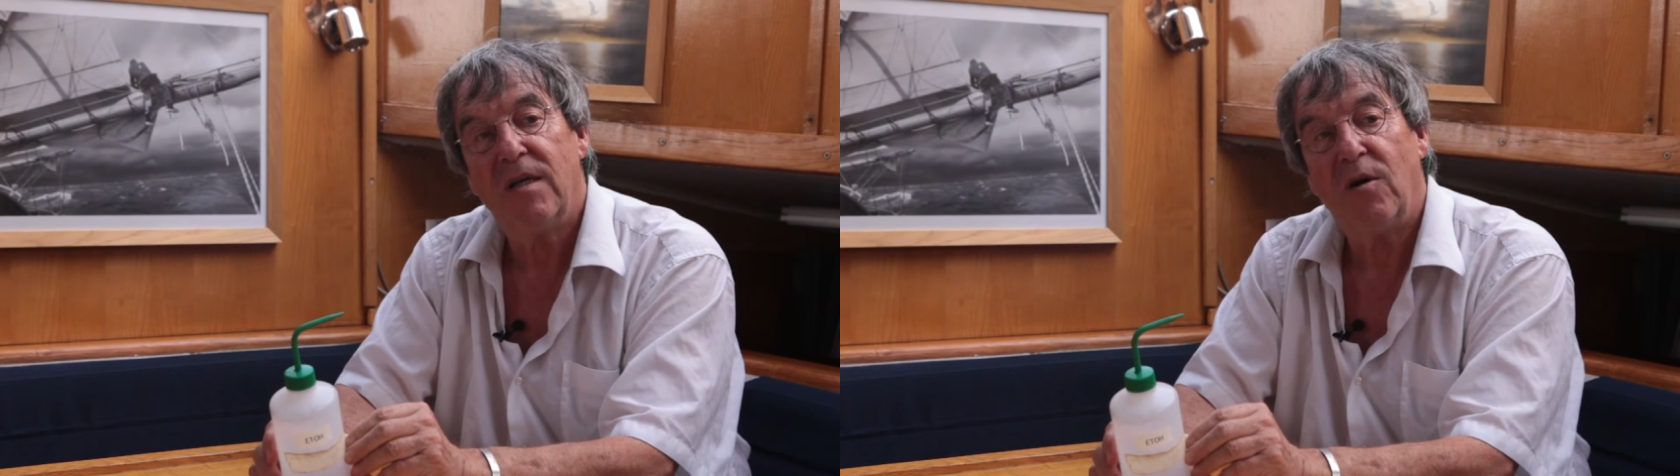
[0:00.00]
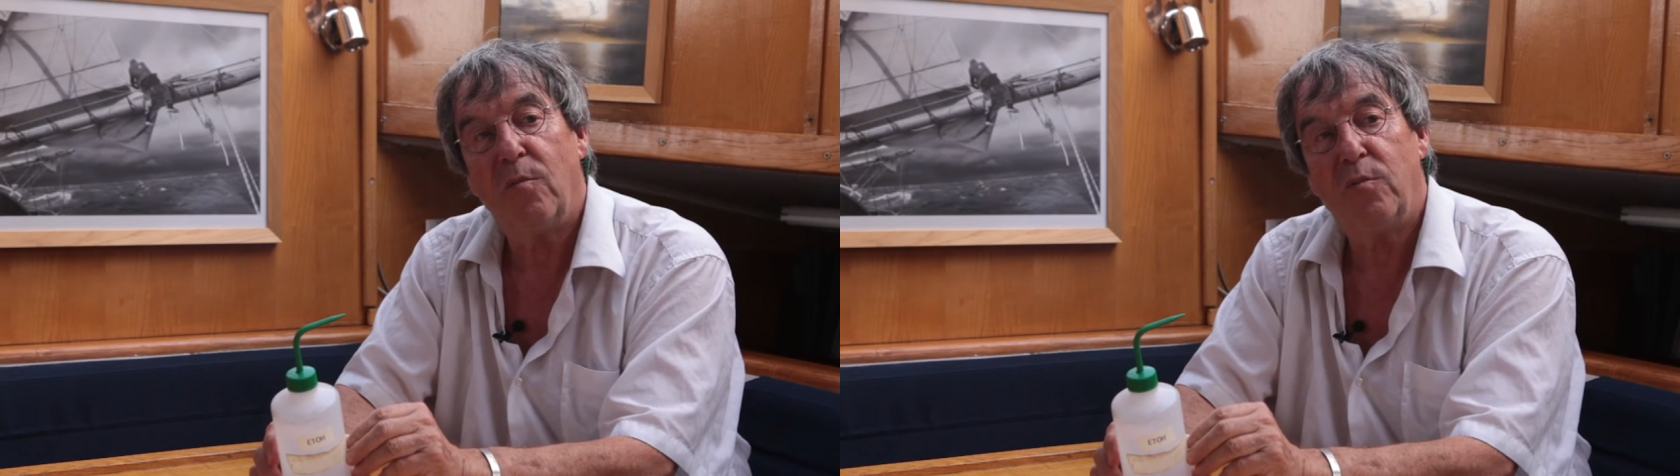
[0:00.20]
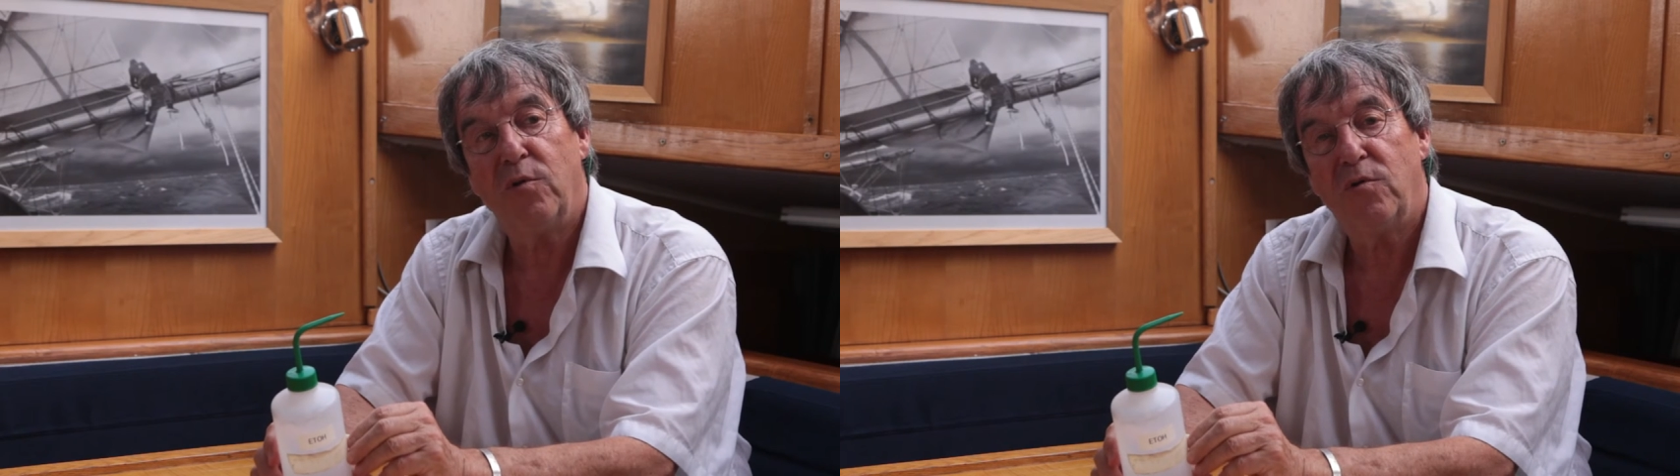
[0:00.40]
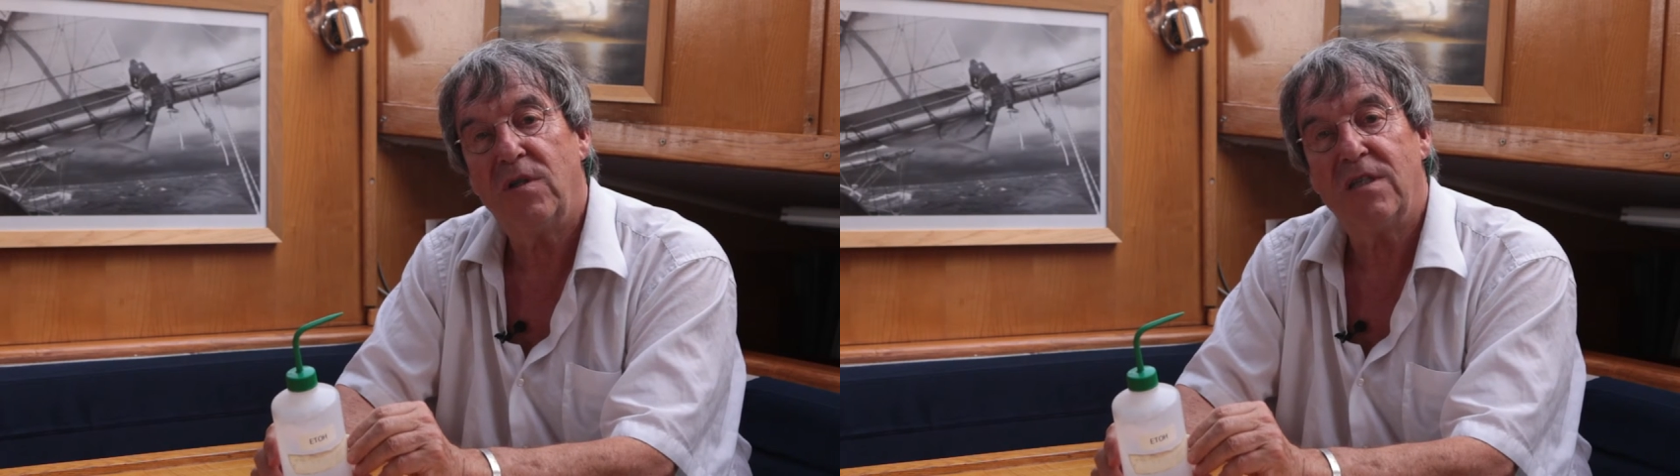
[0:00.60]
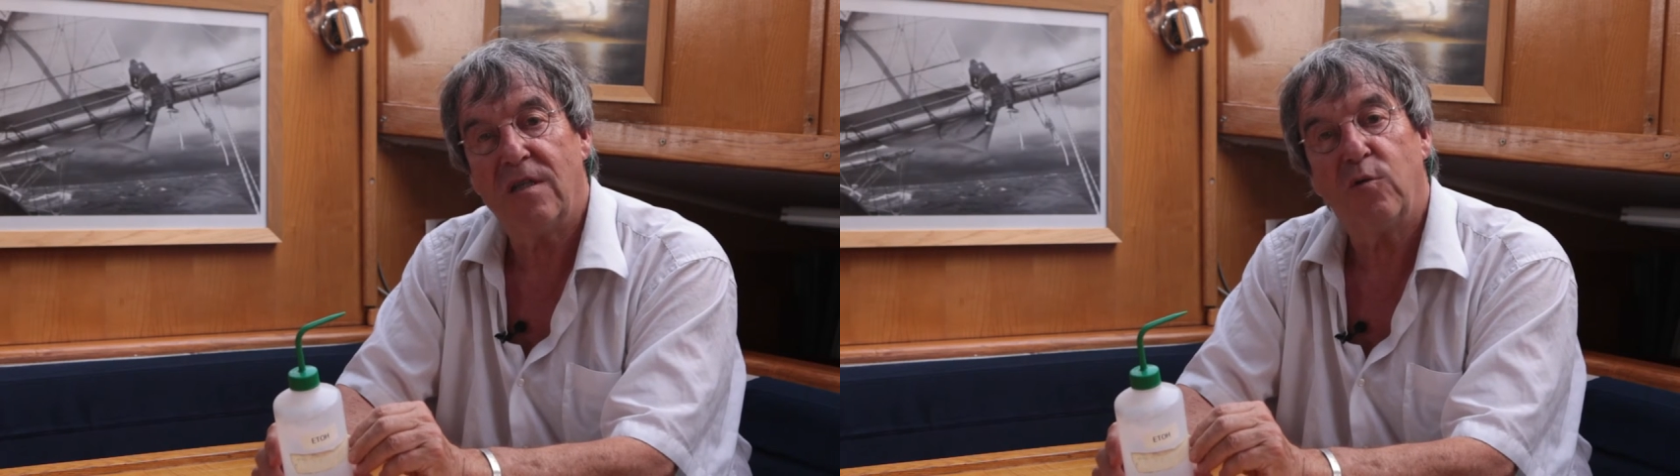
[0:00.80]
on peut
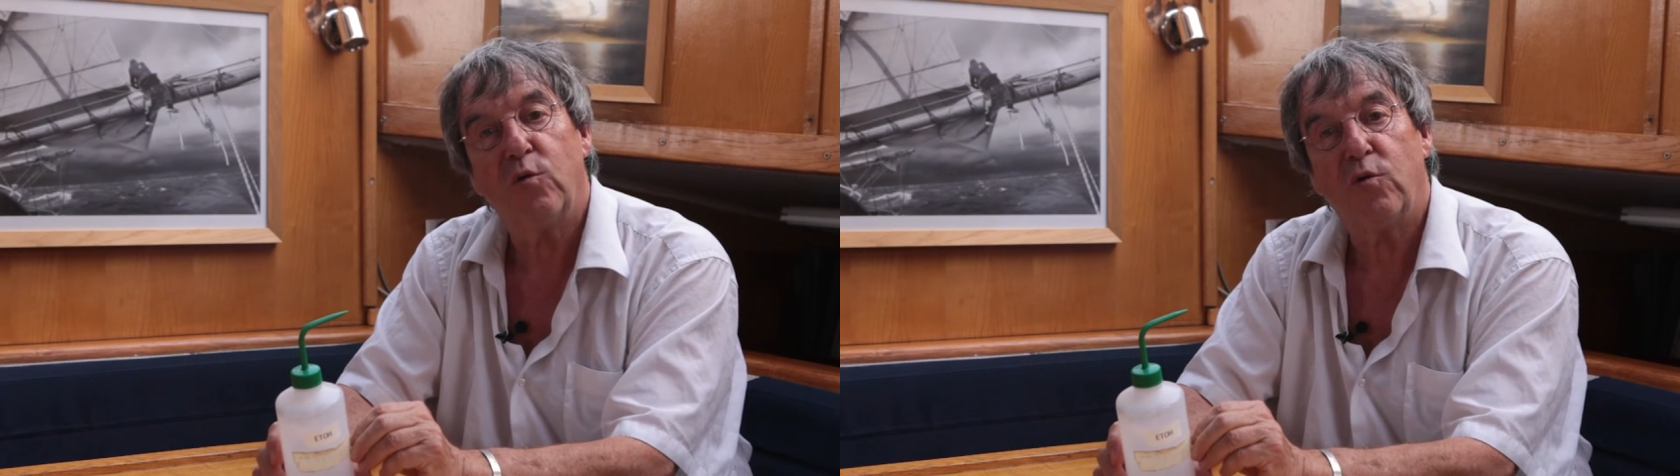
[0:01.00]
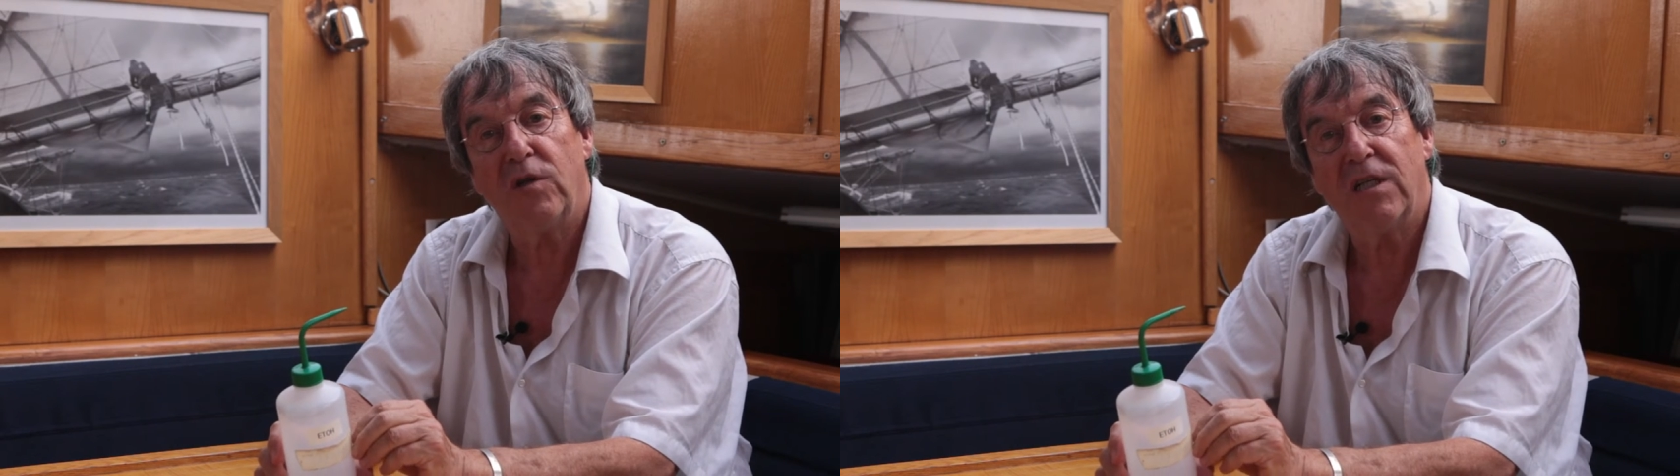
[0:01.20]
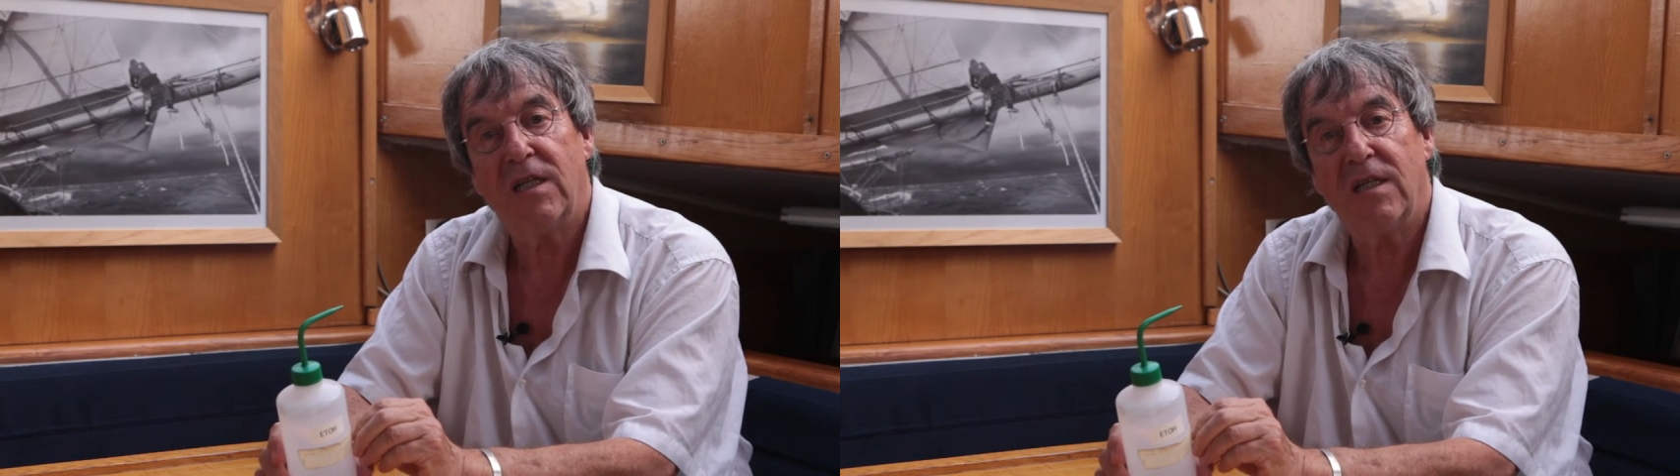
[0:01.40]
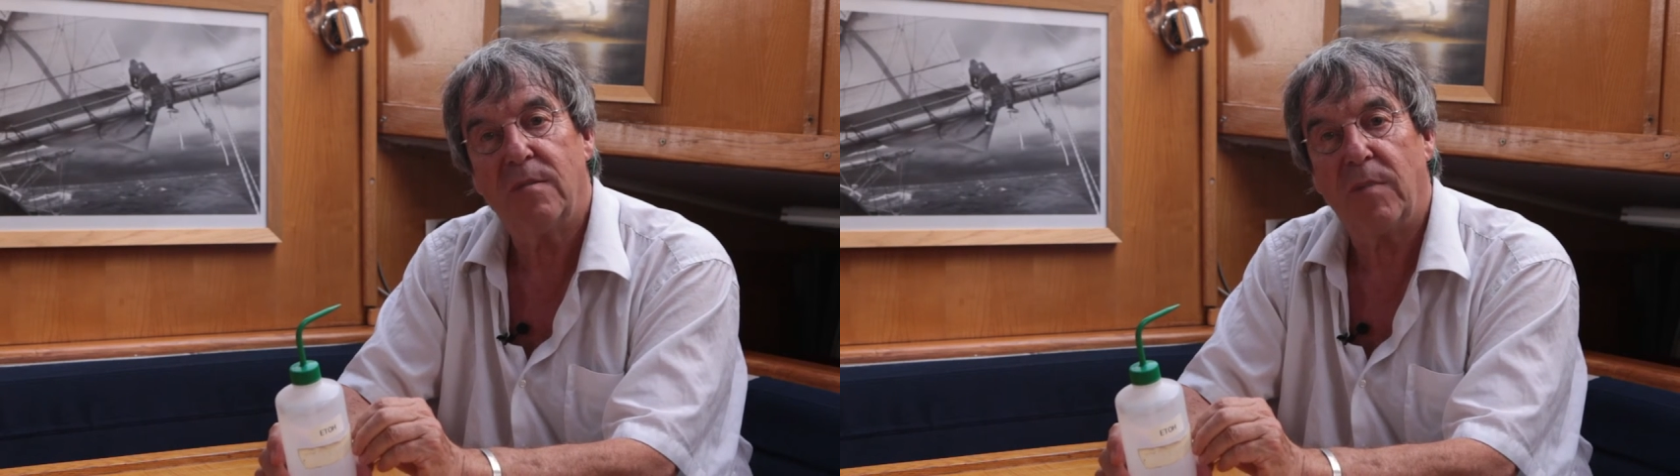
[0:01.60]
utiliser d'autres liquides,